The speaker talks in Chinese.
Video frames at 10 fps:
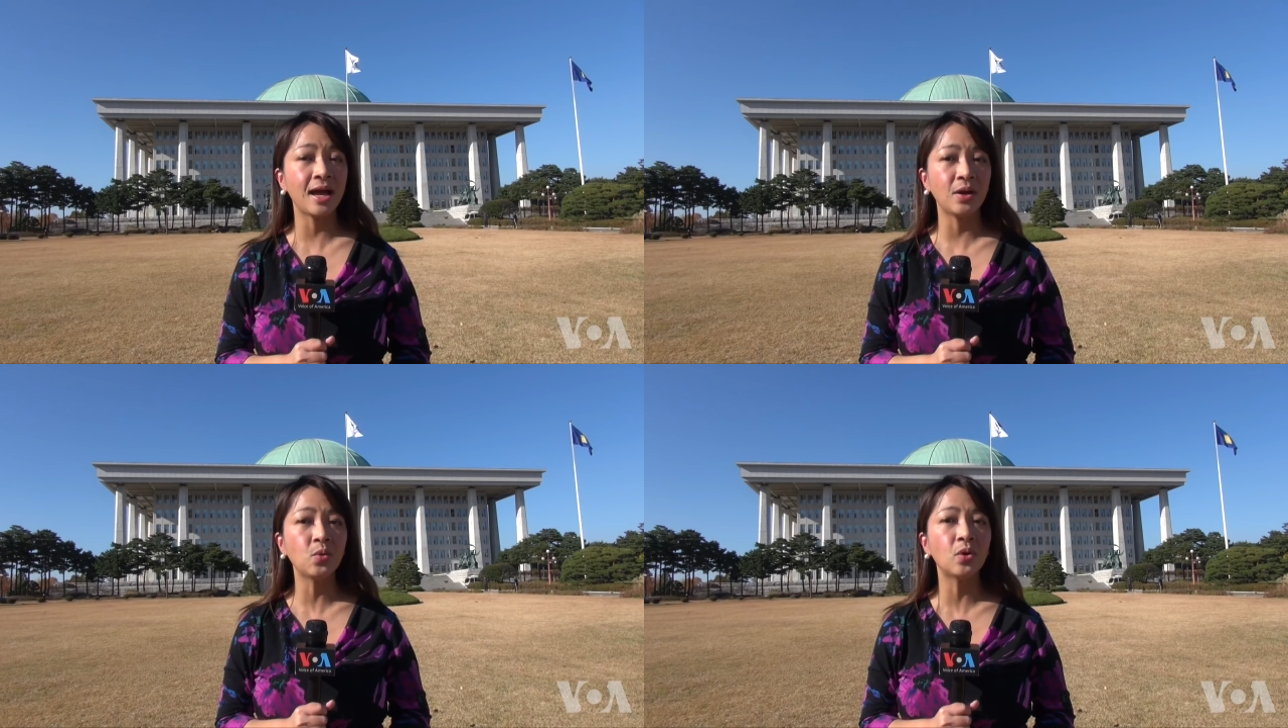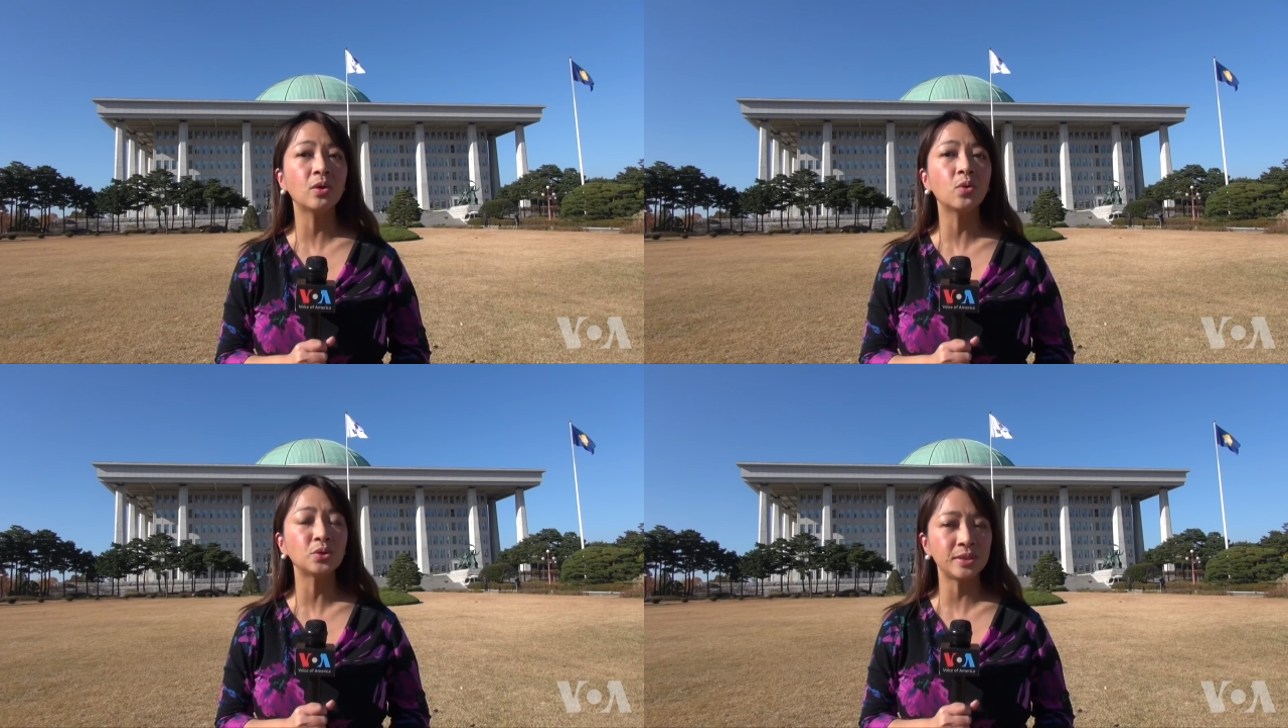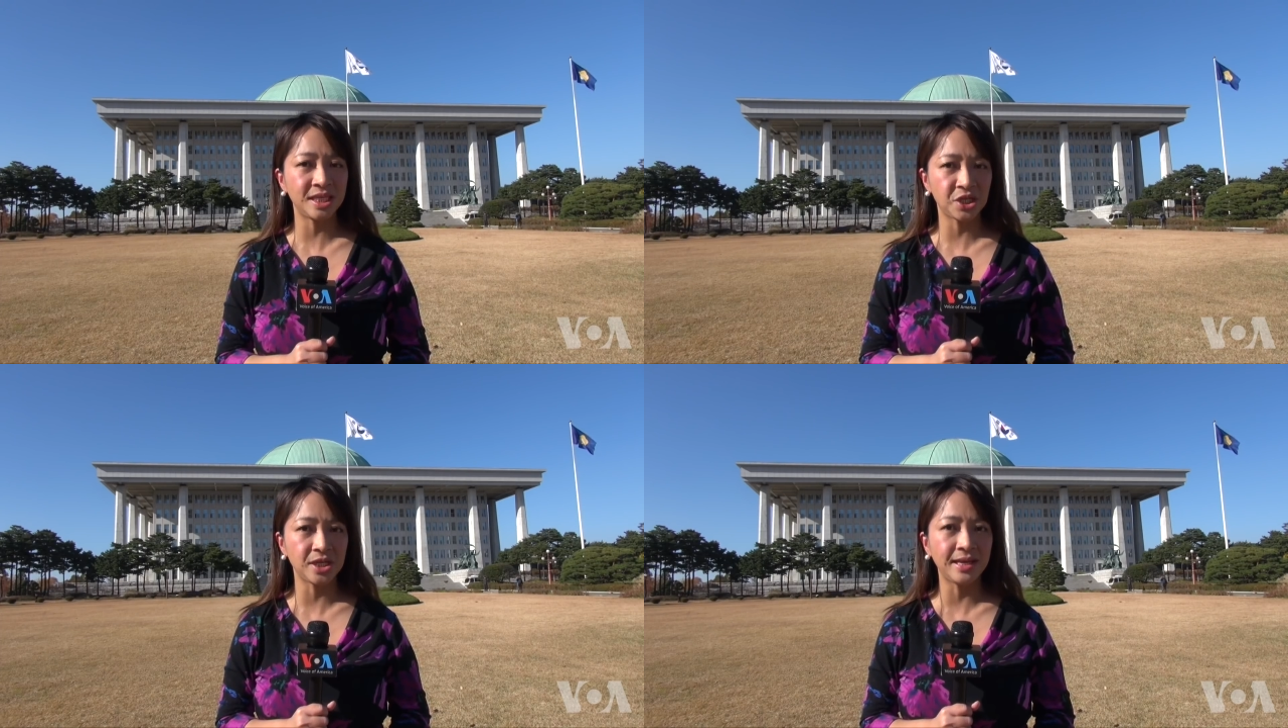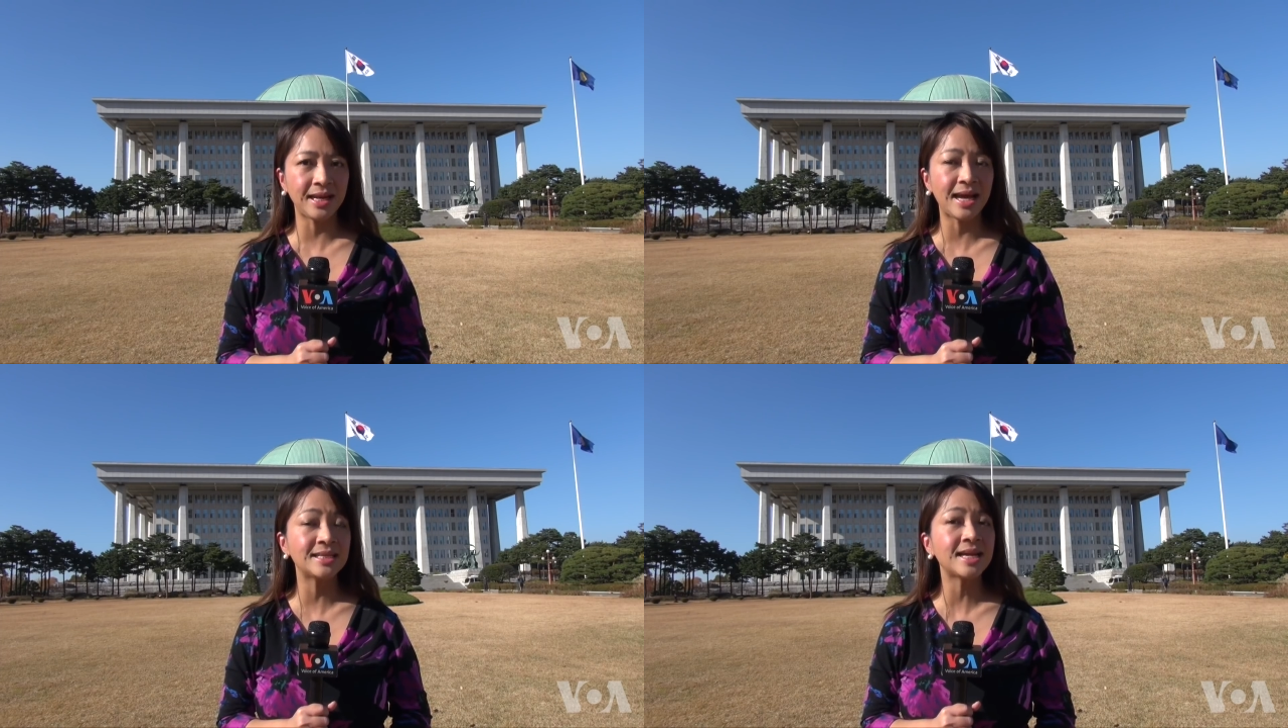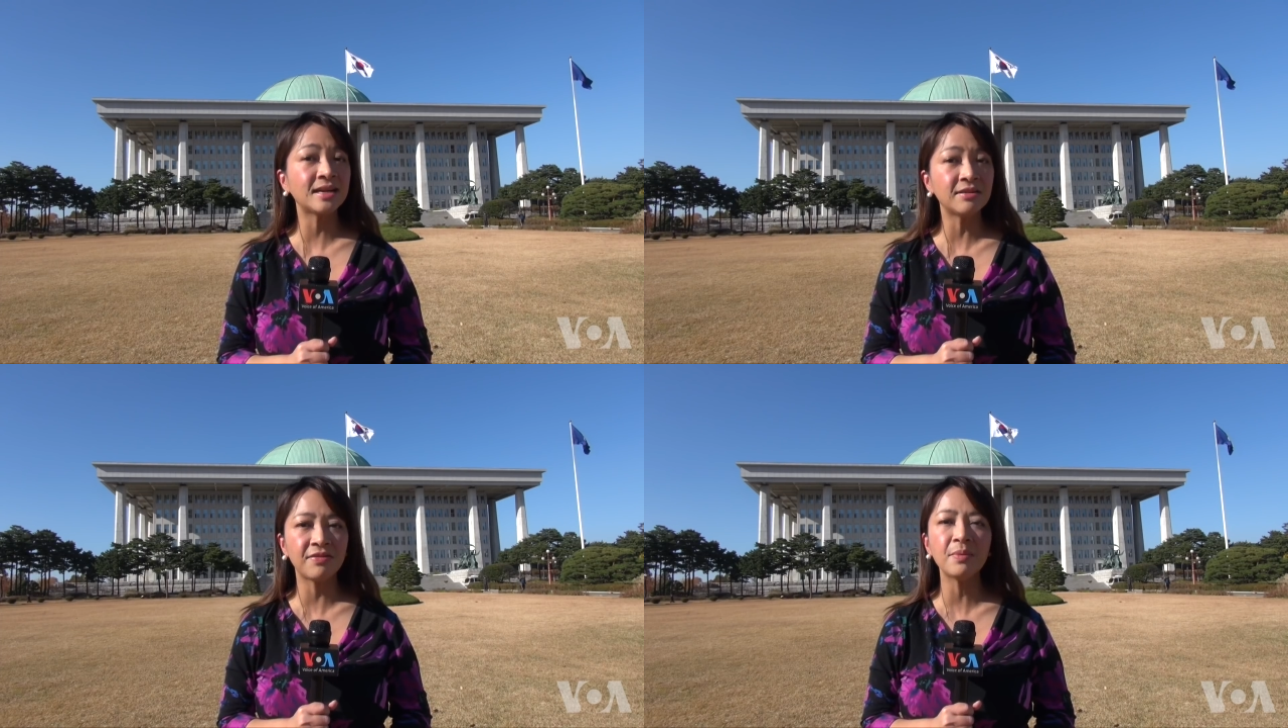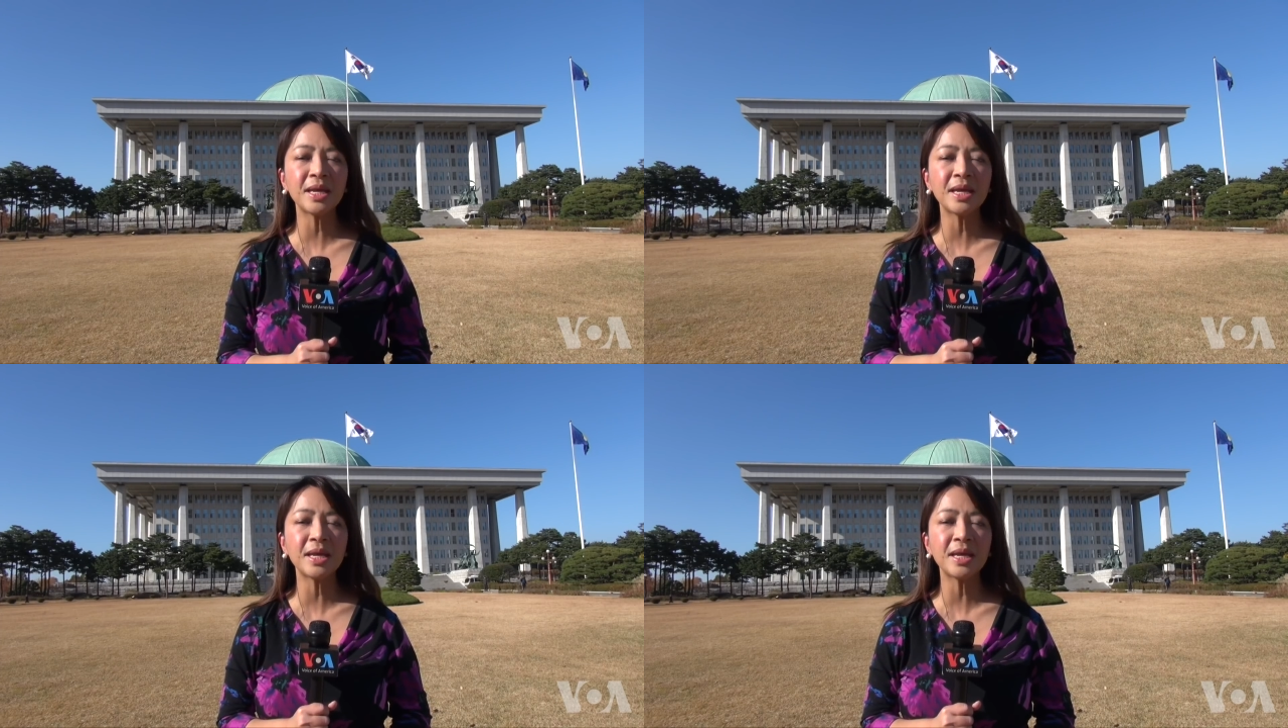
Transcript: 韩国过去几十年来在各方